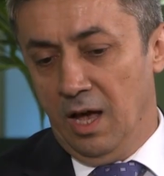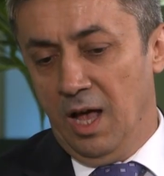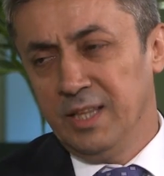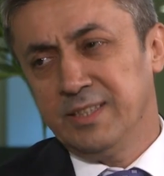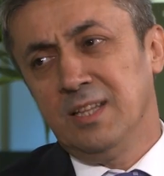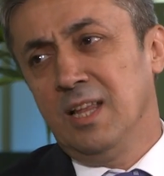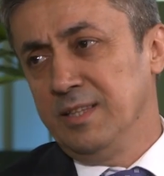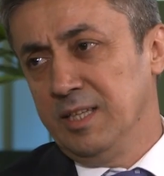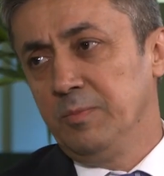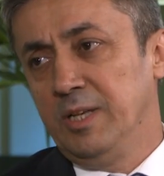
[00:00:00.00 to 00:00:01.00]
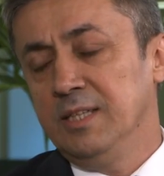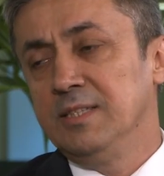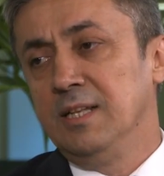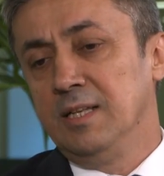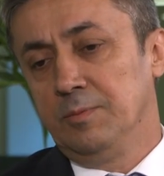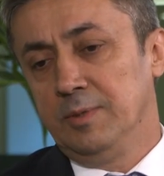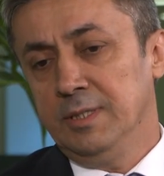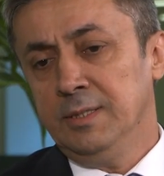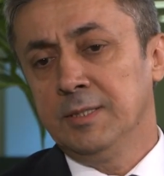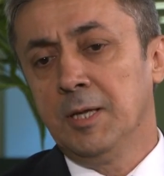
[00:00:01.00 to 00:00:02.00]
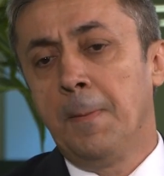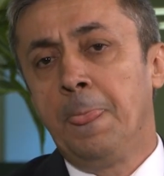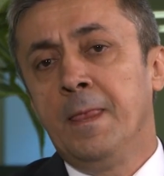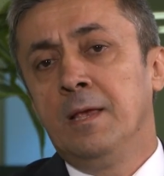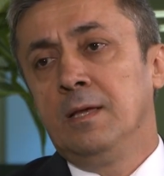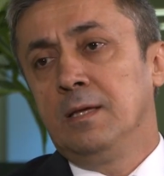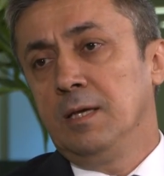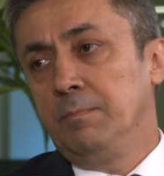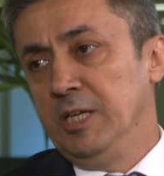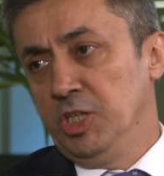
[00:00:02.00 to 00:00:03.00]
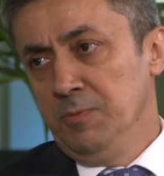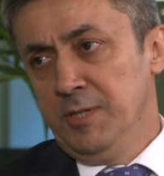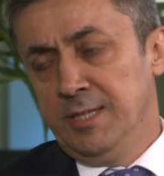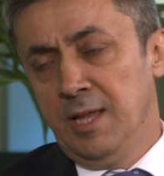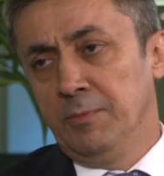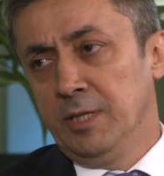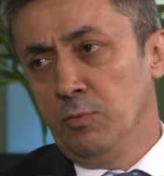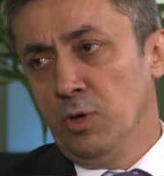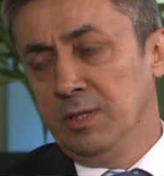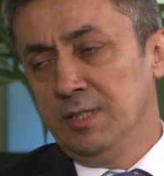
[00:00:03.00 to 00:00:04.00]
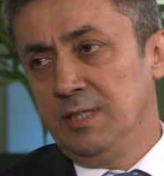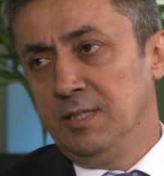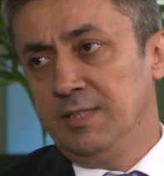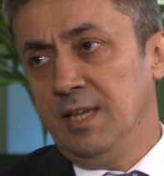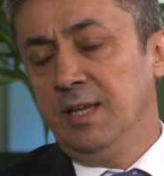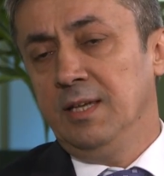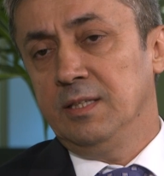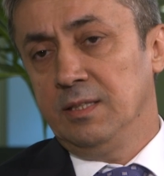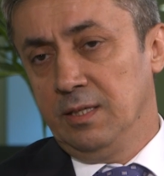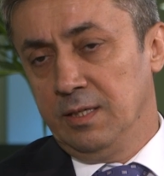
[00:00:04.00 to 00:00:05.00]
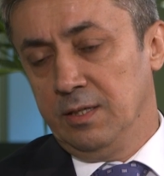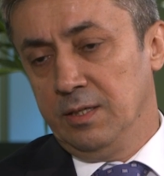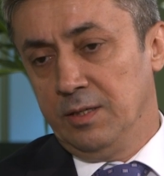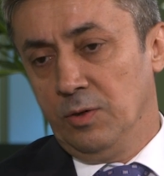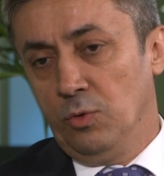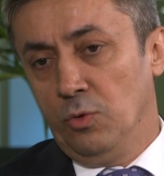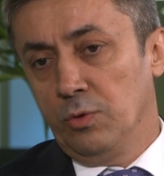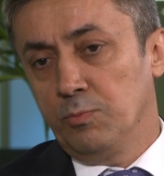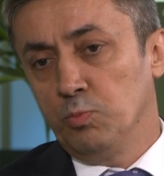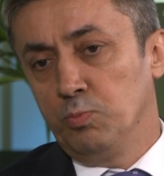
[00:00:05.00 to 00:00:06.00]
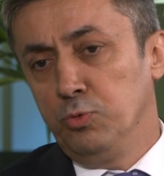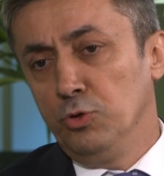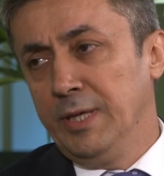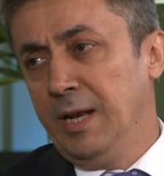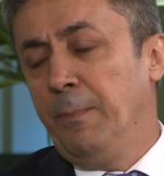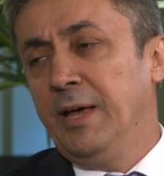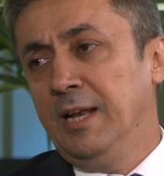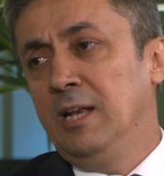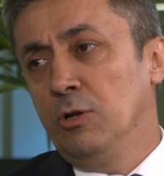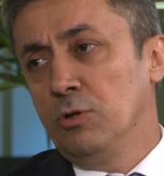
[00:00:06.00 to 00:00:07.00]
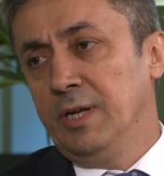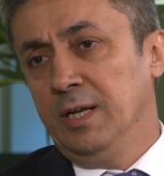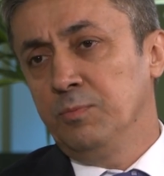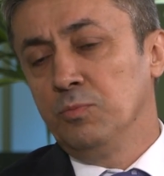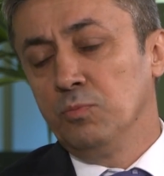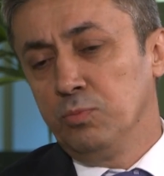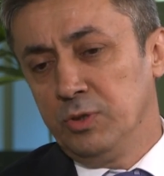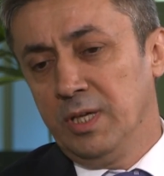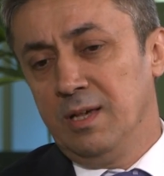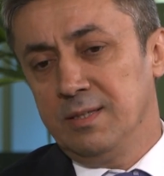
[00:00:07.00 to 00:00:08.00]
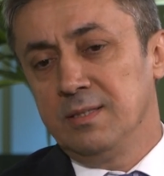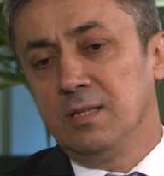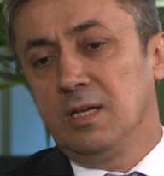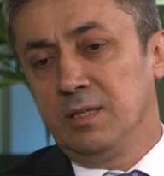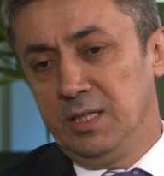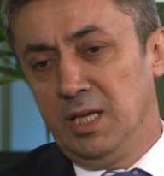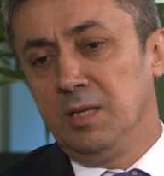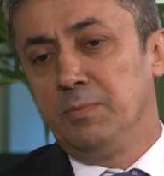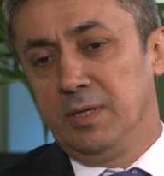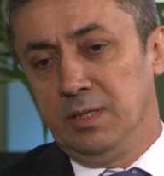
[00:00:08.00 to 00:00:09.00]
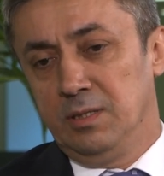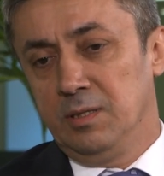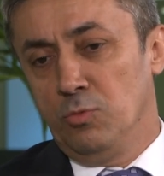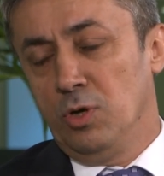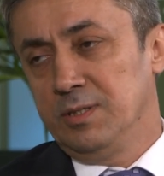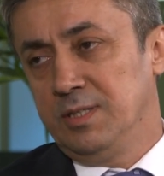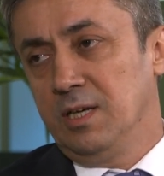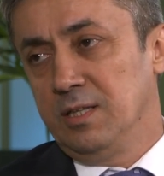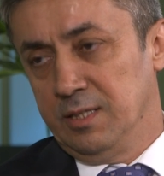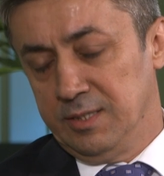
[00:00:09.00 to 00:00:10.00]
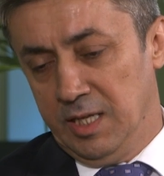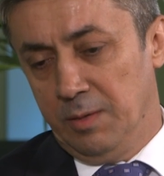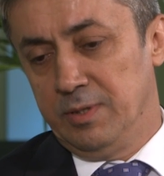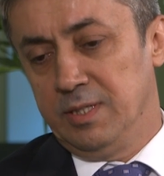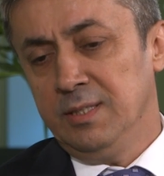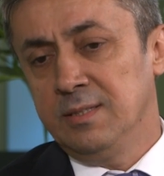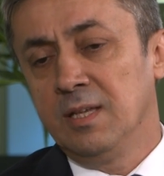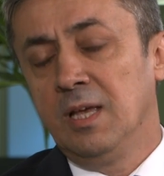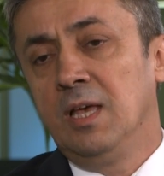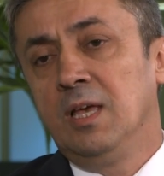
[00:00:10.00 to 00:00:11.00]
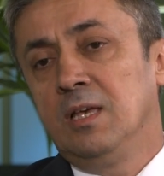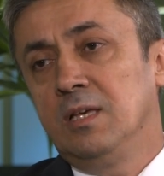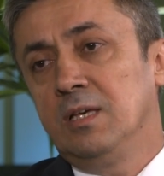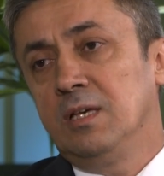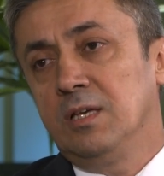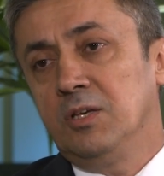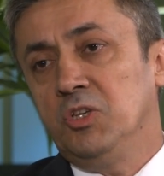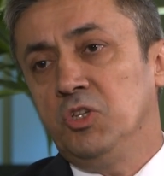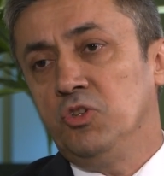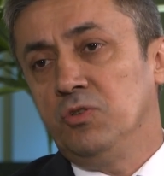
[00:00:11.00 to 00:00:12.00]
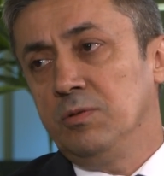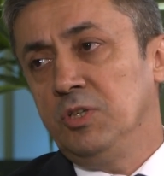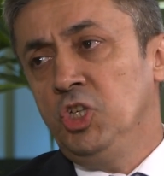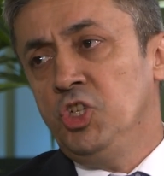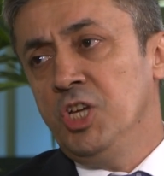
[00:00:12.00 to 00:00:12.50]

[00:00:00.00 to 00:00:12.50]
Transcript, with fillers: alt alanları bile denilebilir. Bilişim sistemleri mühendisliği ise Bunlara paralel olarak bu da aslında yeni bir e, mühendislik alanı diyebiliriz. E, iş